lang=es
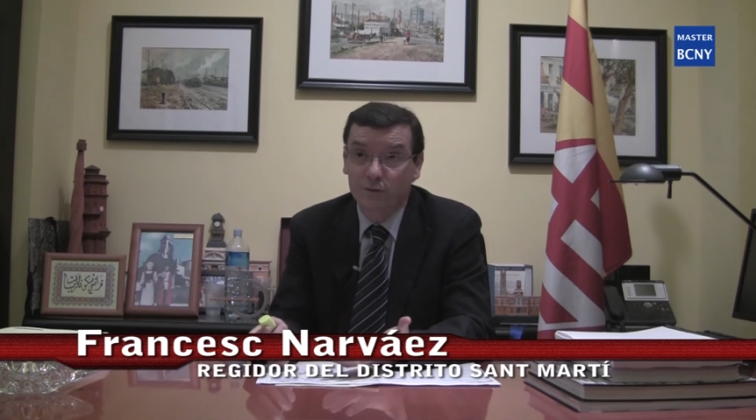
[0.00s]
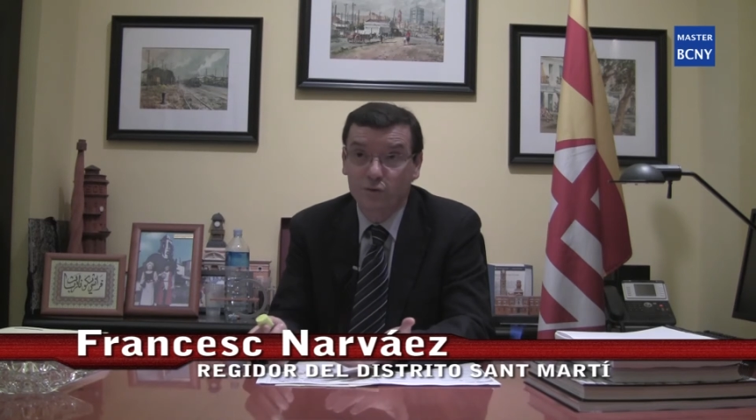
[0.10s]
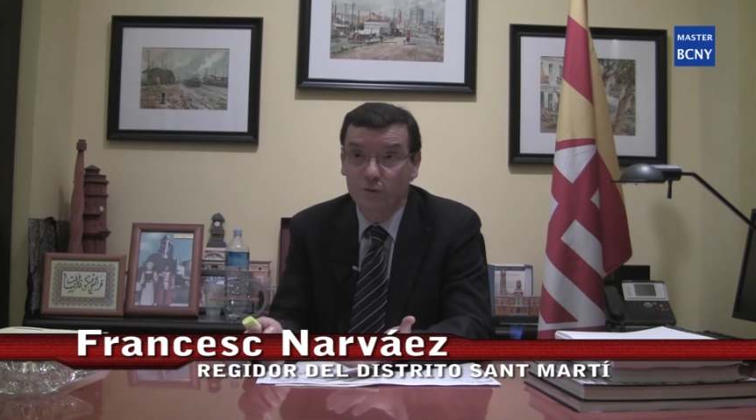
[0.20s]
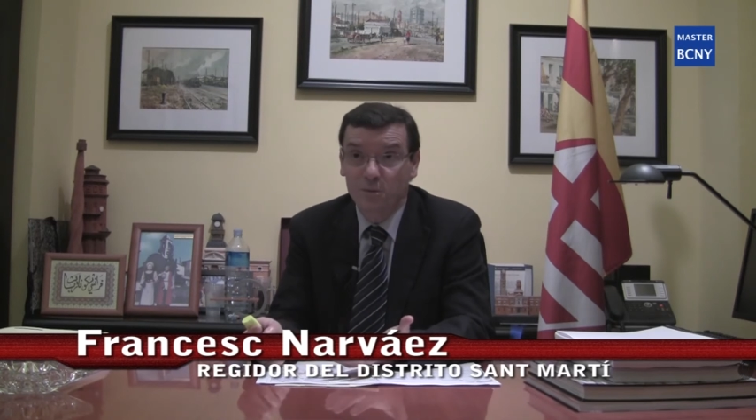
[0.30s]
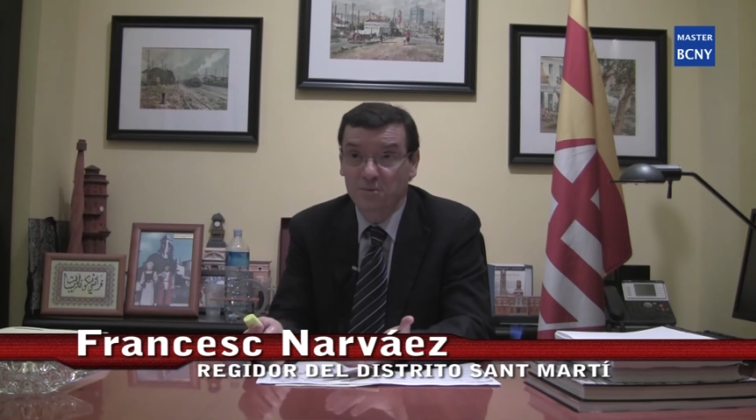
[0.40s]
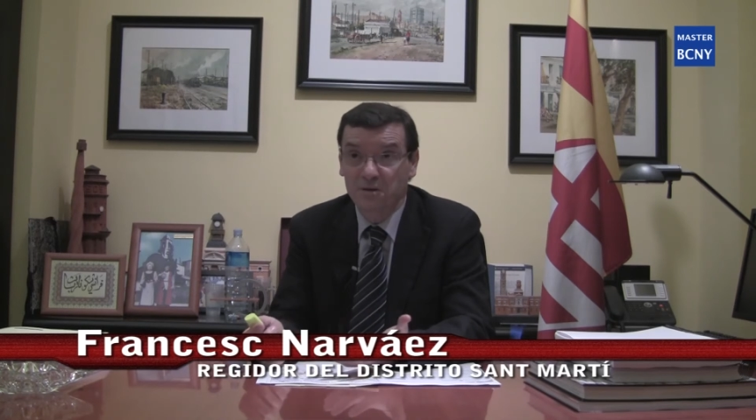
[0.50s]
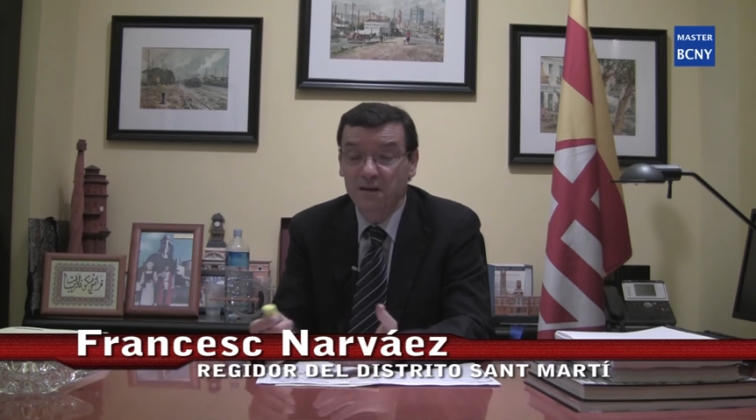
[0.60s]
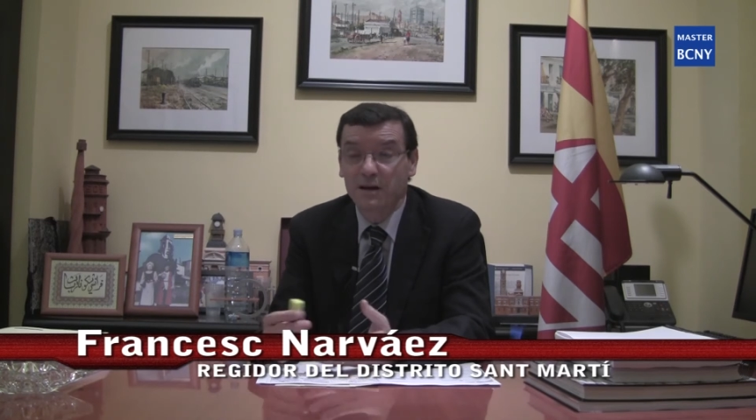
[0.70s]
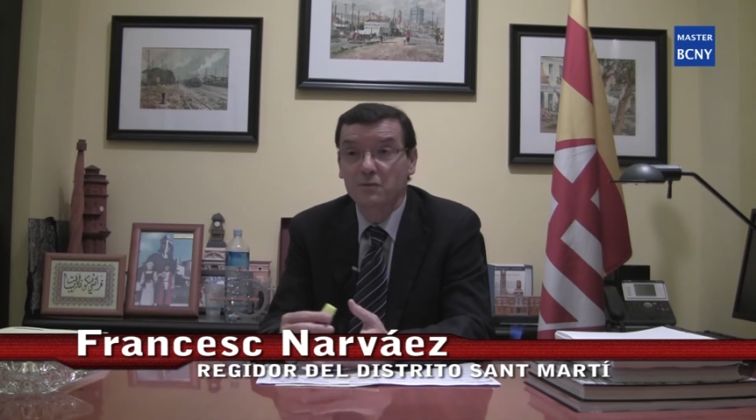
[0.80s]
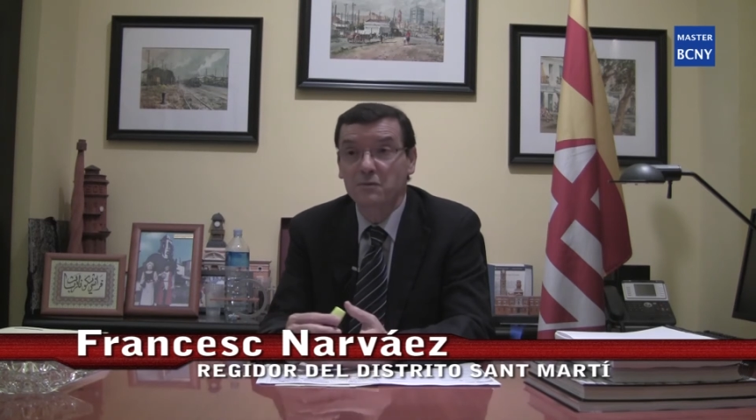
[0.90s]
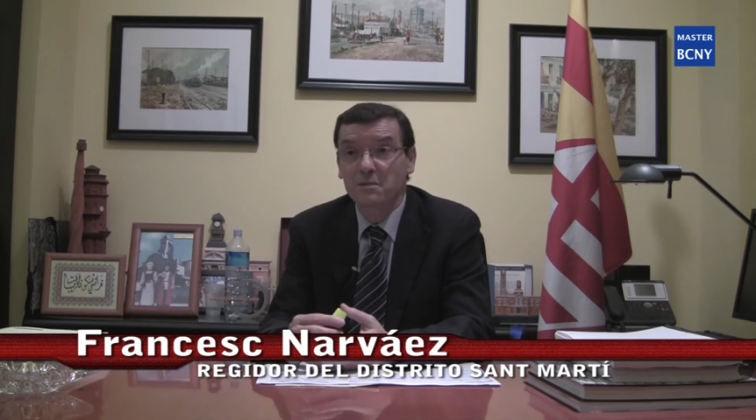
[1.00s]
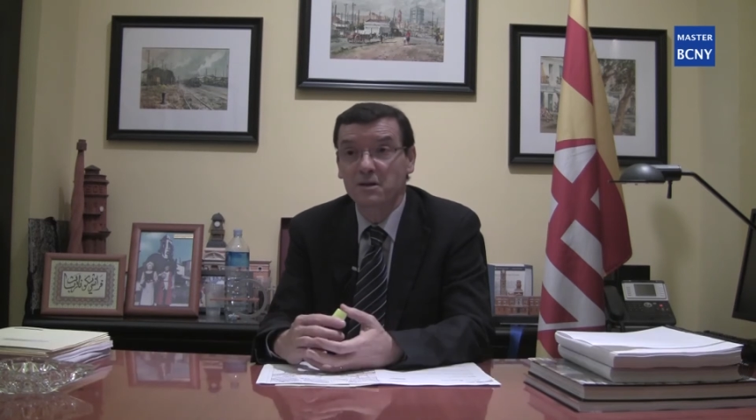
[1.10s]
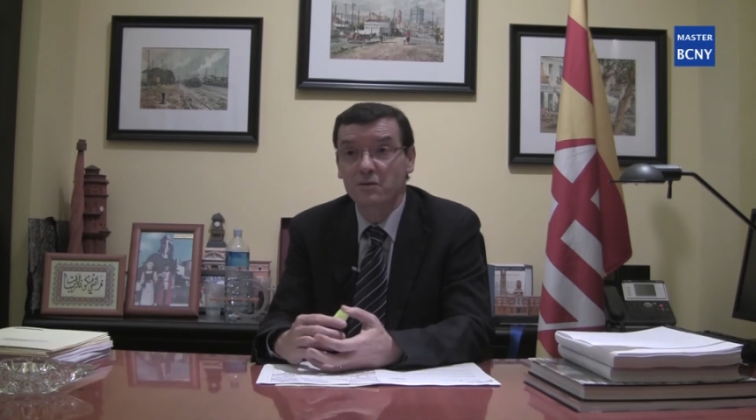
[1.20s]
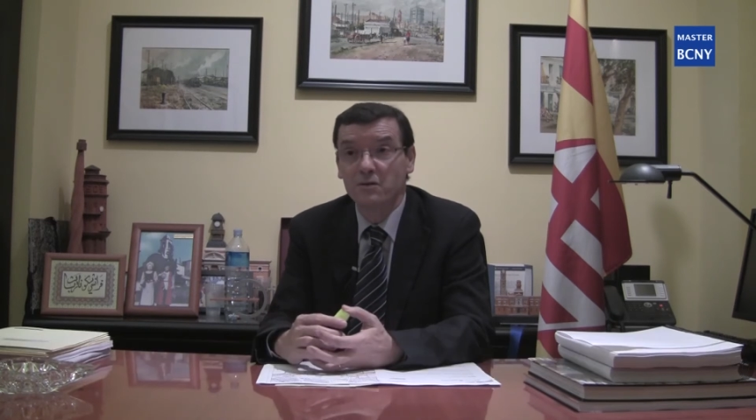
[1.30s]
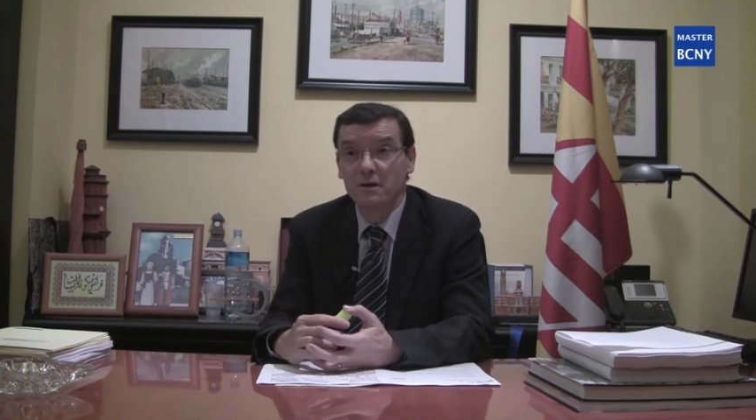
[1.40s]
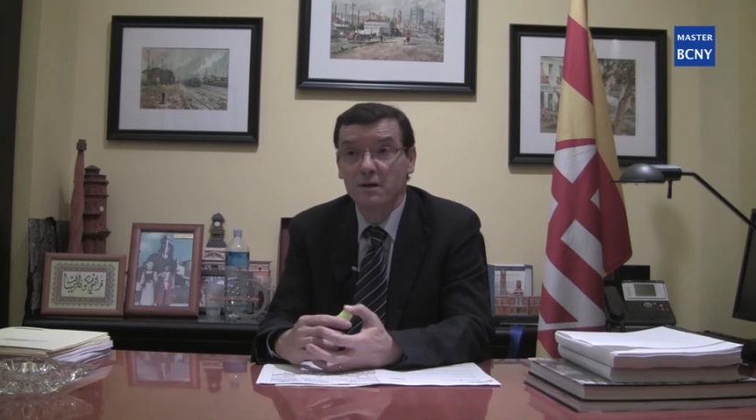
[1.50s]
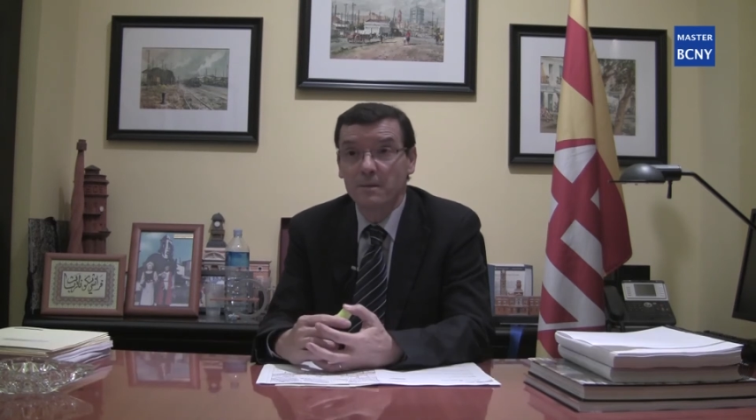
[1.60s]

no es una propiedad del ayuntamiento.